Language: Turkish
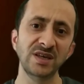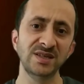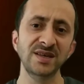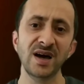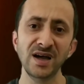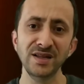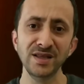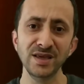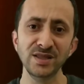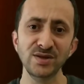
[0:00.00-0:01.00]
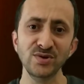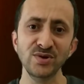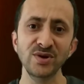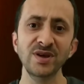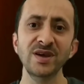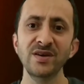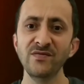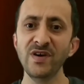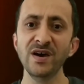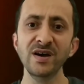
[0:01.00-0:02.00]
eski haline getiriyor
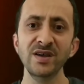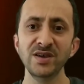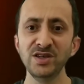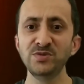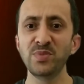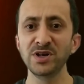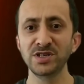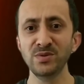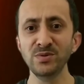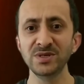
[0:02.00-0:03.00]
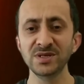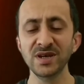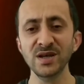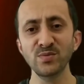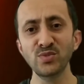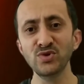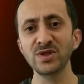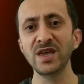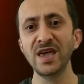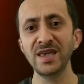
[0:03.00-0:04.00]
veya hiç başlamamışsa
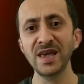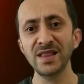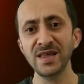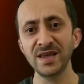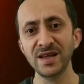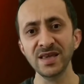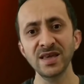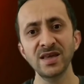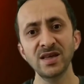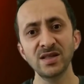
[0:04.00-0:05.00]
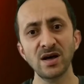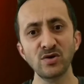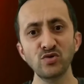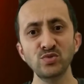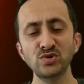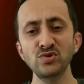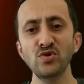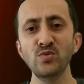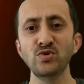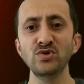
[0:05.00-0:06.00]
bunu da engelleyerek akümüzün
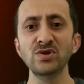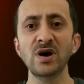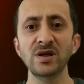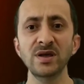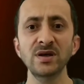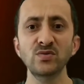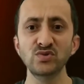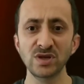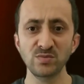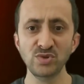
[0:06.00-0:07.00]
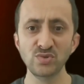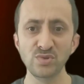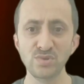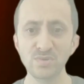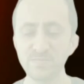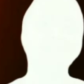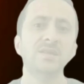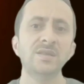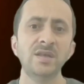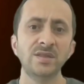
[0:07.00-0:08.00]
ömrünü daha da uzatmış oluyor.
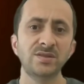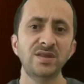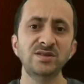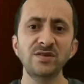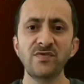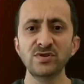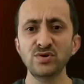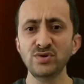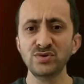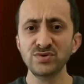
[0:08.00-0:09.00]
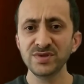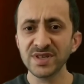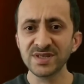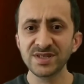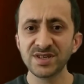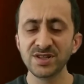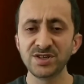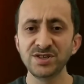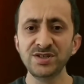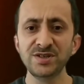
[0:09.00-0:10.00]
Desilfatör nasıl
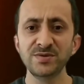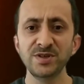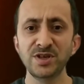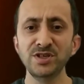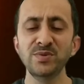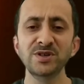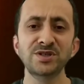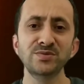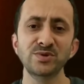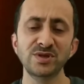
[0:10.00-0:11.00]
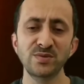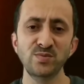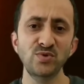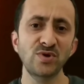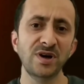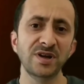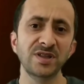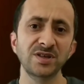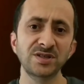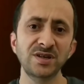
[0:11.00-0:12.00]
çalışır? İkinci başlığımızda bu
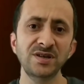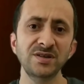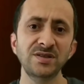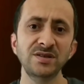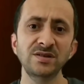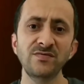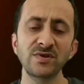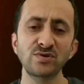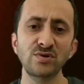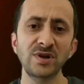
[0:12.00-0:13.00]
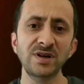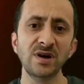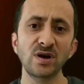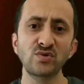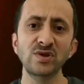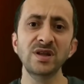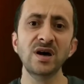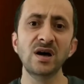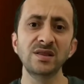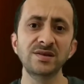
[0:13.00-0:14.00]
arkadaşlar. Desilfatörler aküden
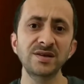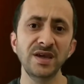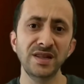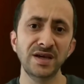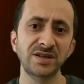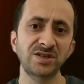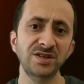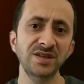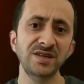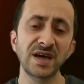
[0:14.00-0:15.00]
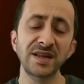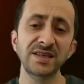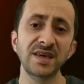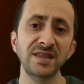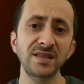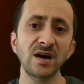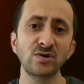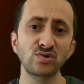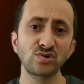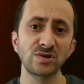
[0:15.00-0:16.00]
aldığı enerjiyi yani kendi
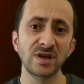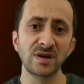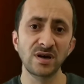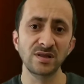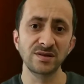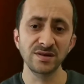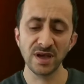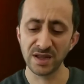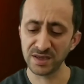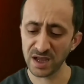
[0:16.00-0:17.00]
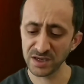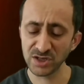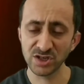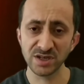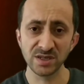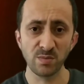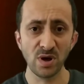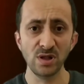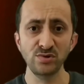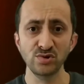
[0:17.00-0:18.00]
aküsünden aldığı hani hangi cihaza
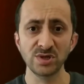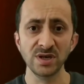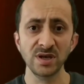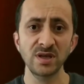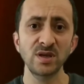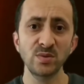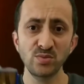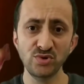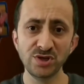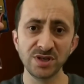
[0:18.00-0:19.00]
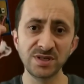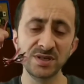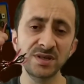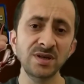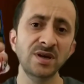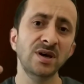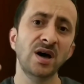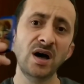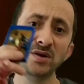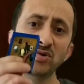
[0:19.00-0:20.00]
bağlıyorsak bu cihazı
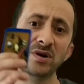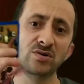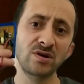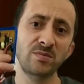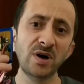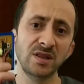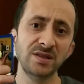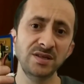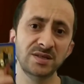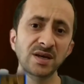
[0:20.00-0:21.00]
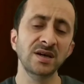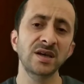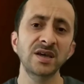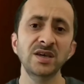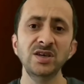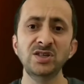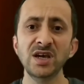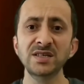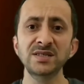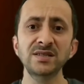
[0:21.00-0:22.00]
hangi aküye bağladıysak
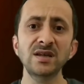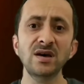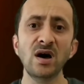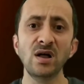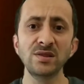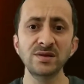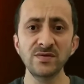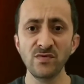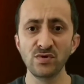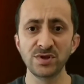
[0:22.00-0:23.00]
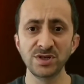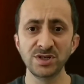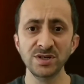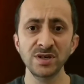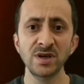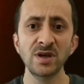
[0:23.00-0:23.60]
içerisinden aldığı voltajı